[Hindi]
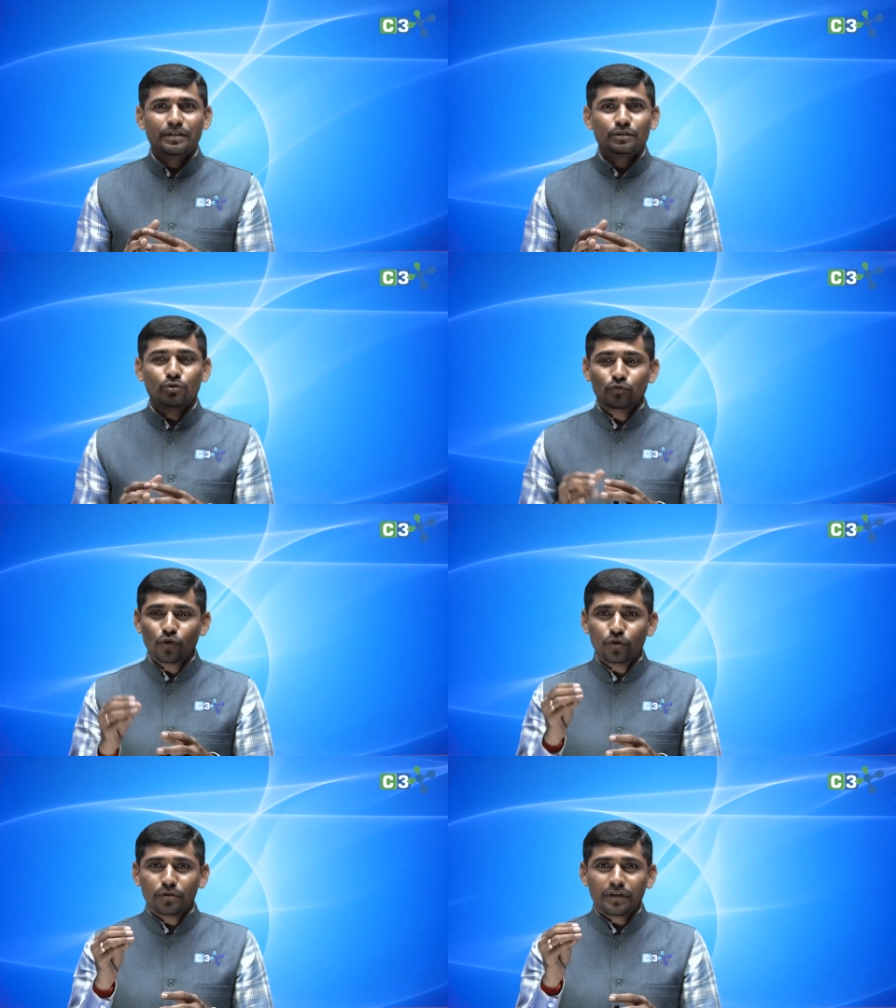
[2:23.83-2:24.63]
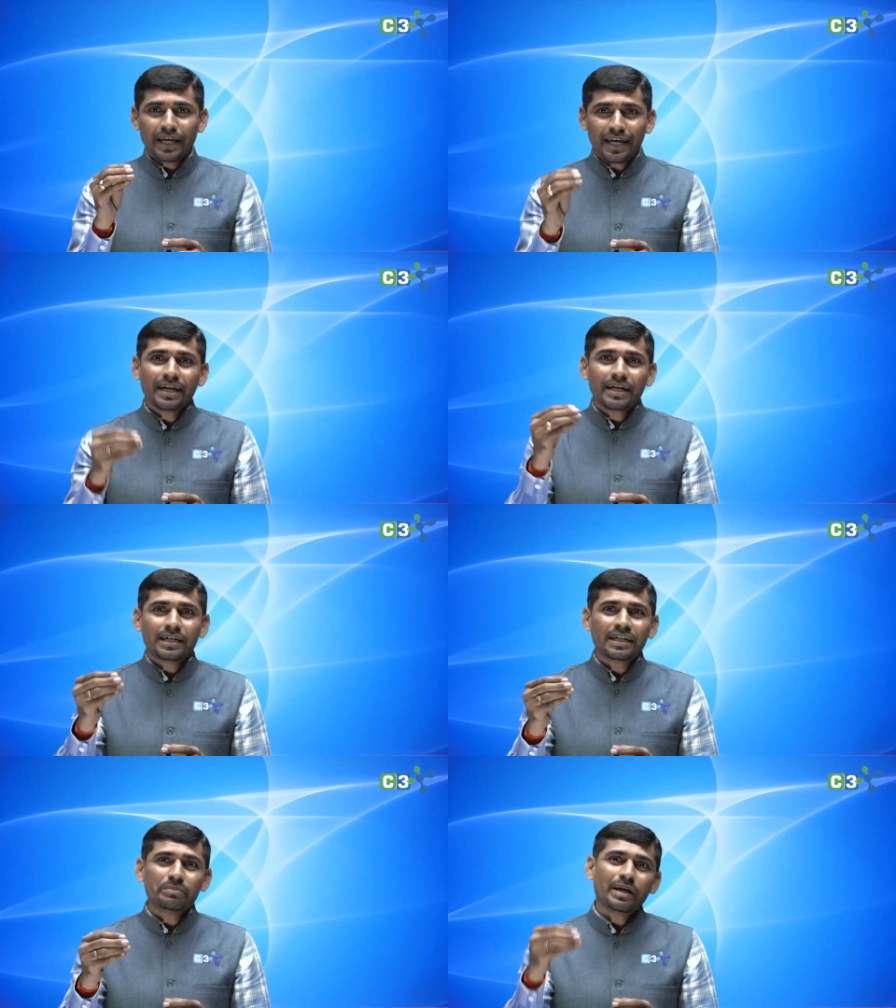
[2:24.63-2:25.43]
तो वो एक
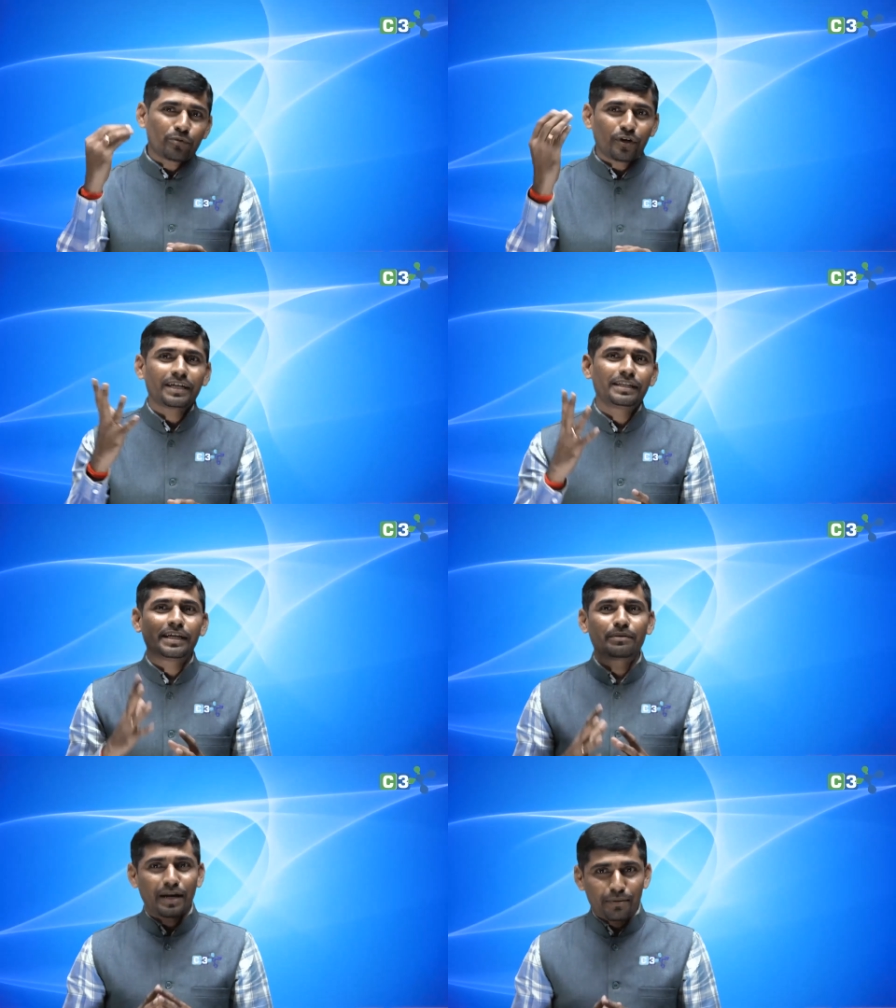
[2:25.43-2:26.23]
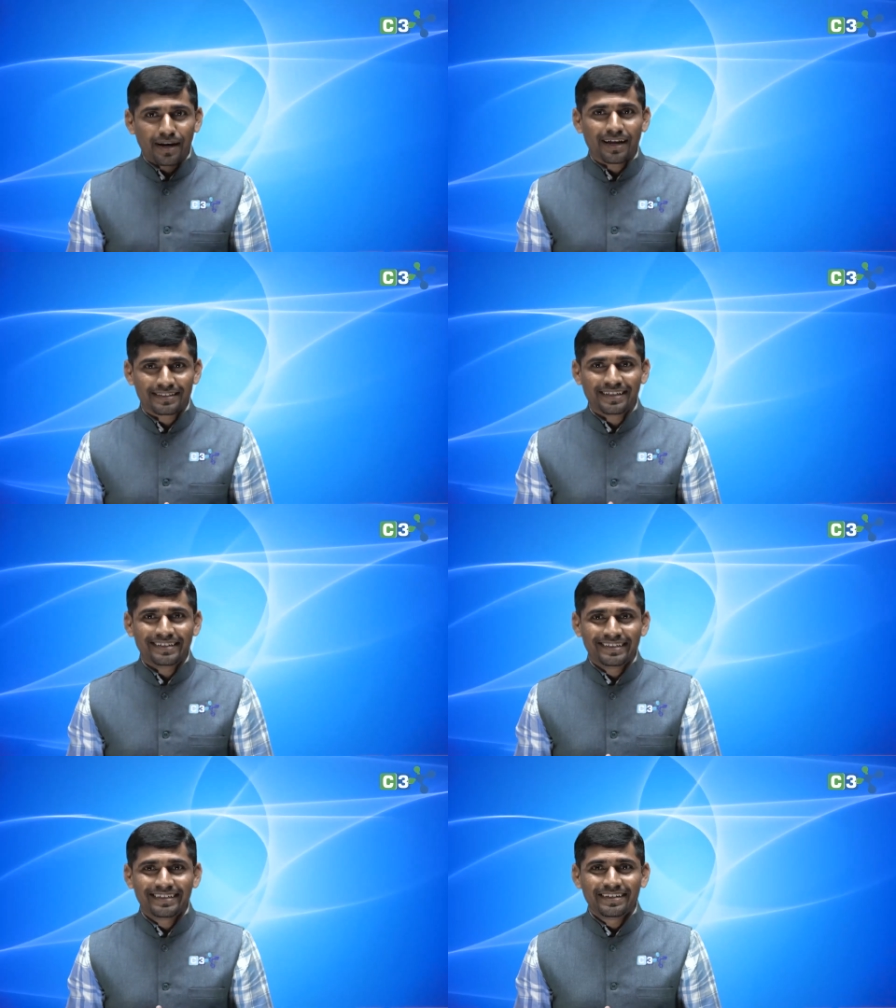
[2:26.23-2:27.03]
घंटा भी आपको एक दिन के बराबर लगता है
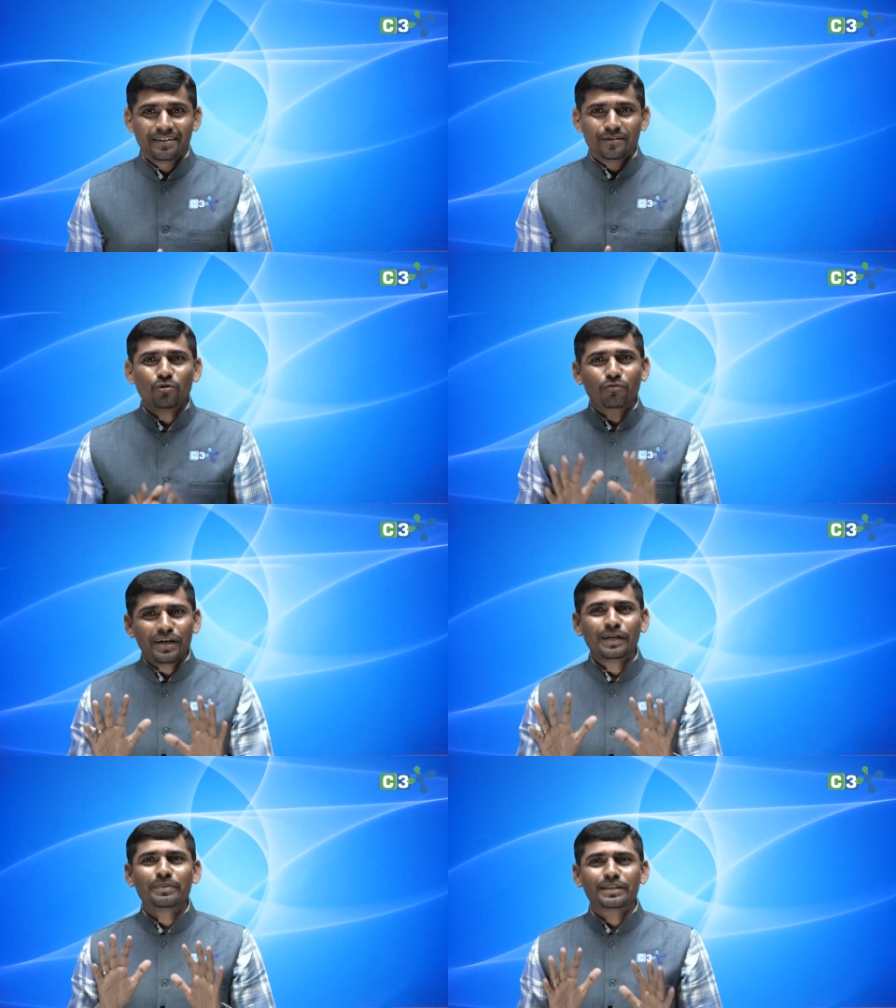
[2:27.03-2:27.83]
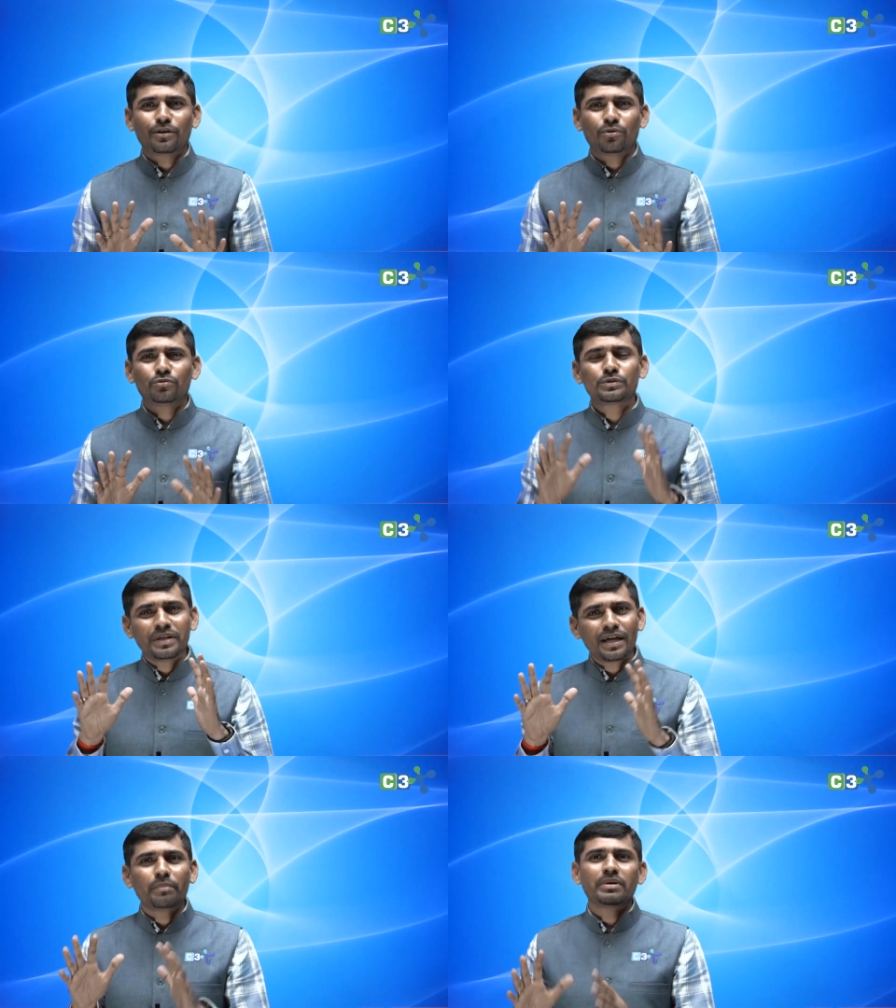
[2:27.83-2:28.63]
तो वेट मत करो उसमें
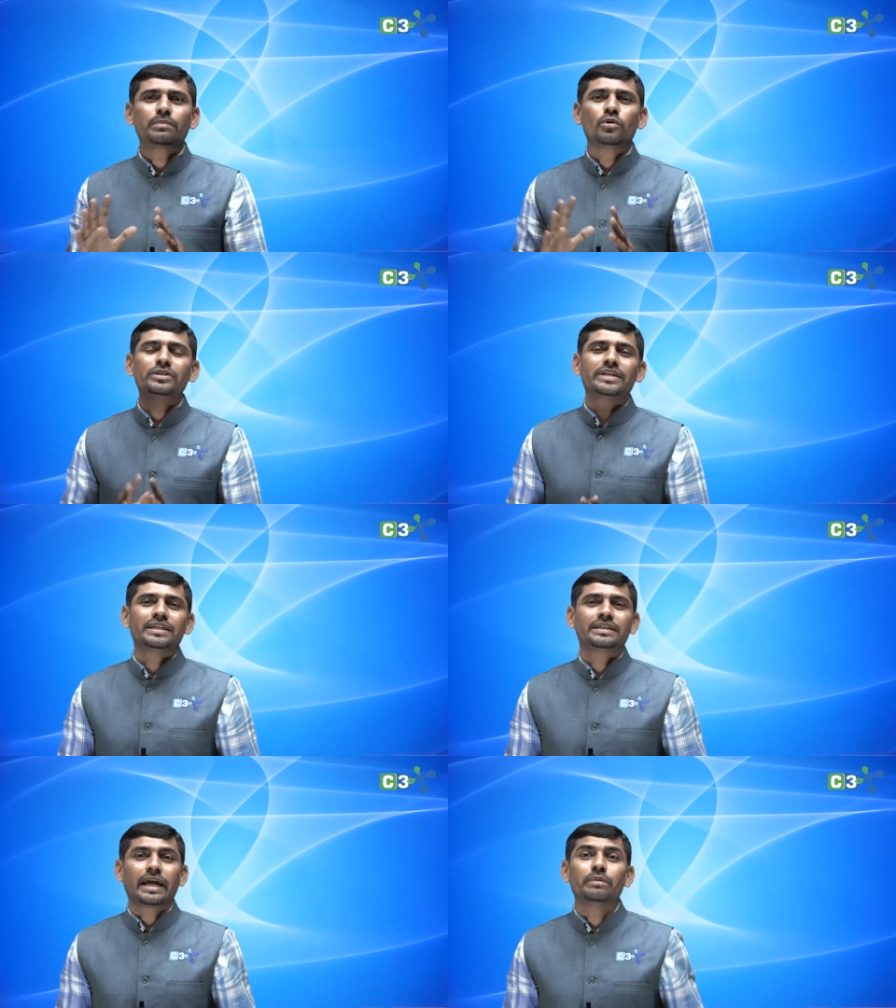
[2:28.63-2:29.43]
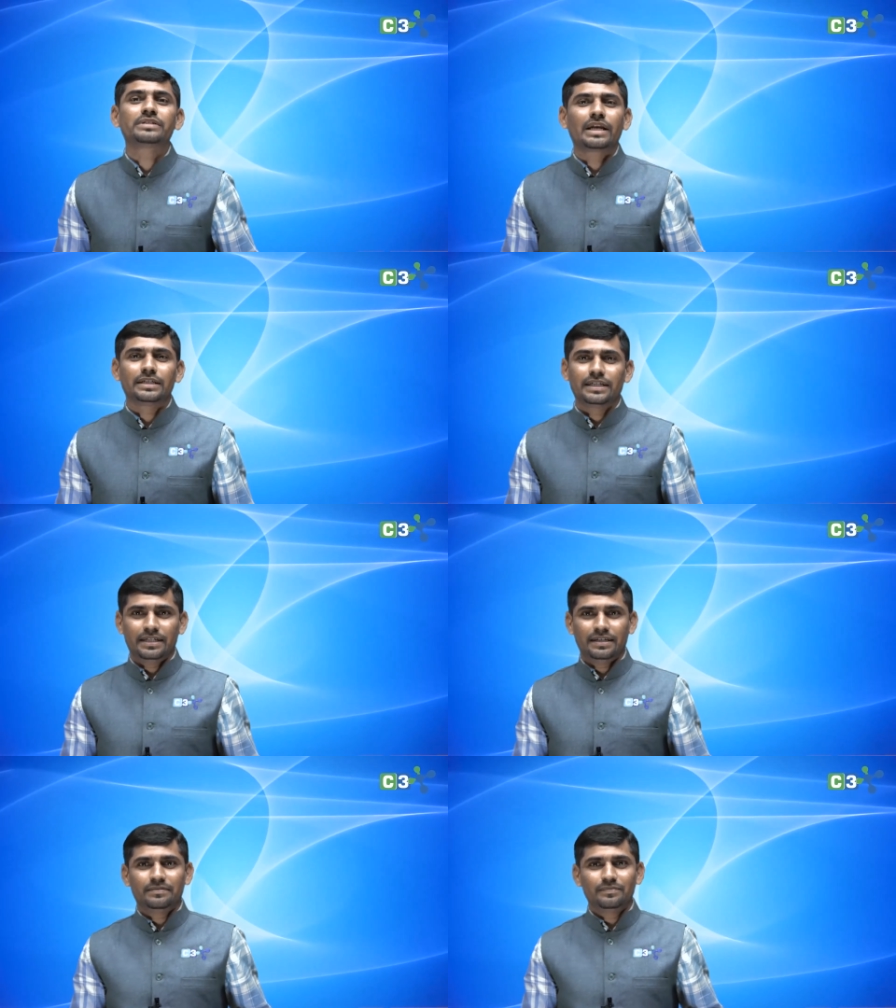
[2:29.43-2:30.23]
ना आपका बहुत ज्यादा टाइम चला
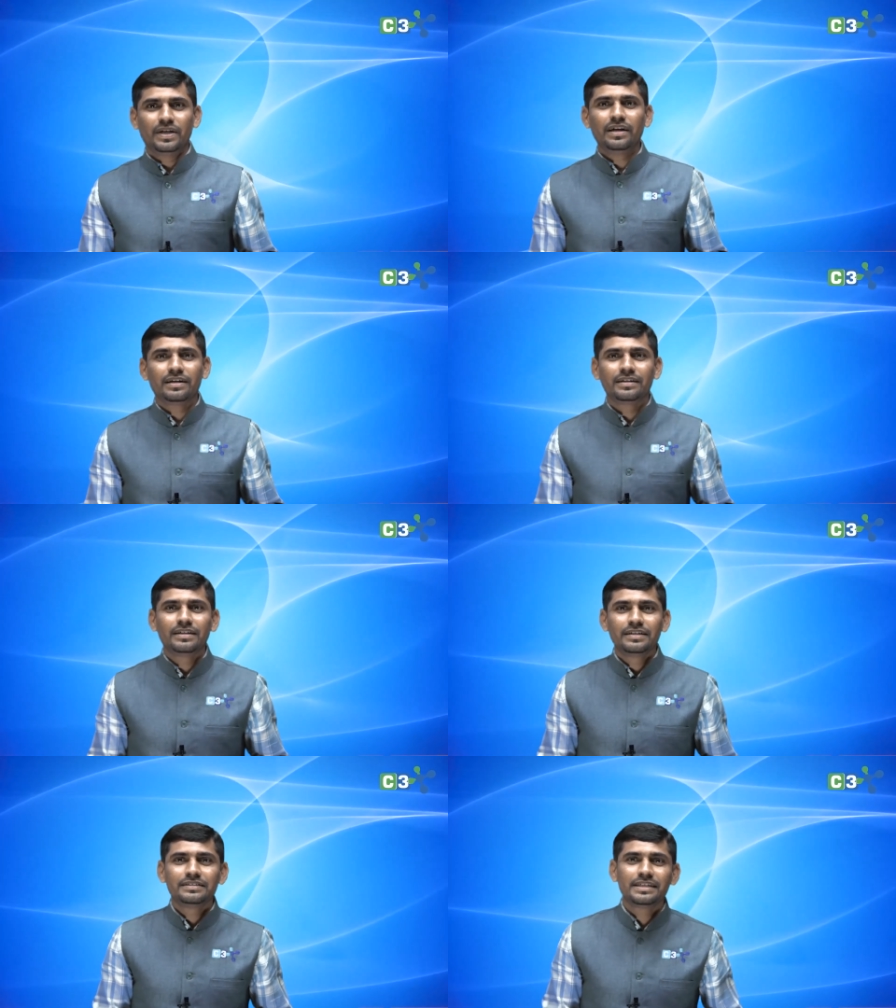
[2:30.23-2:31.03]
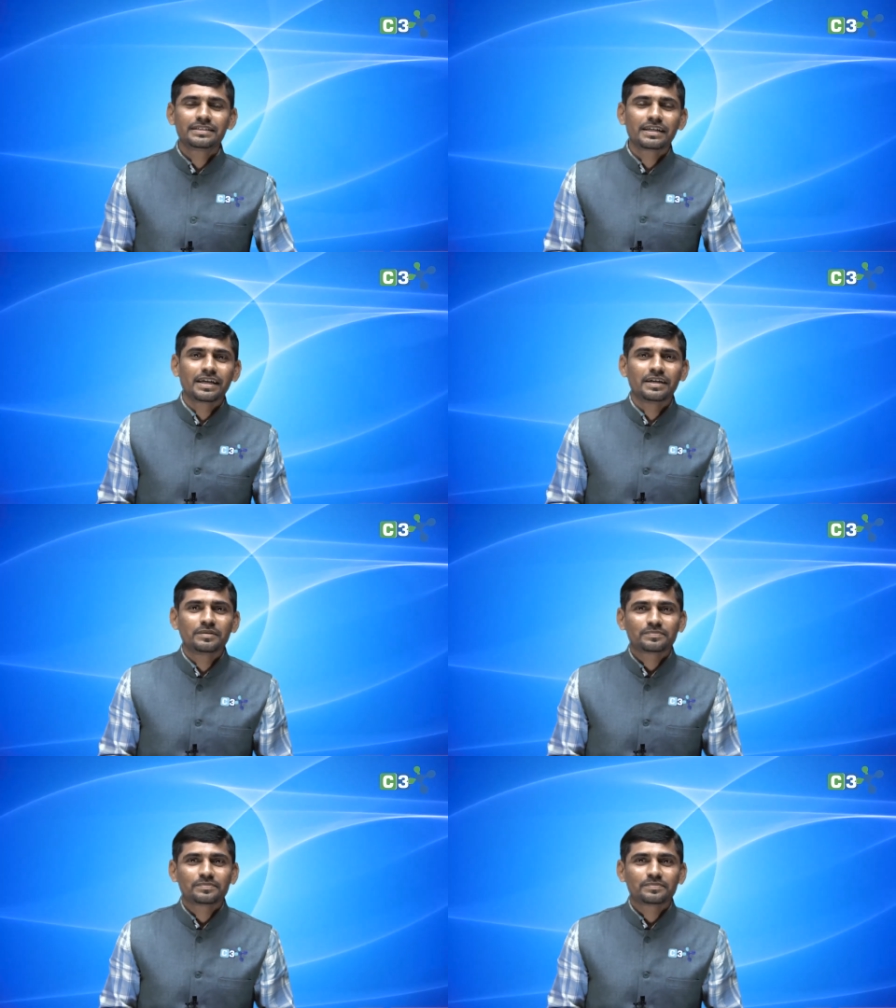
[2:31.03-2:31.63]
जाएगा हाँ जैसे कि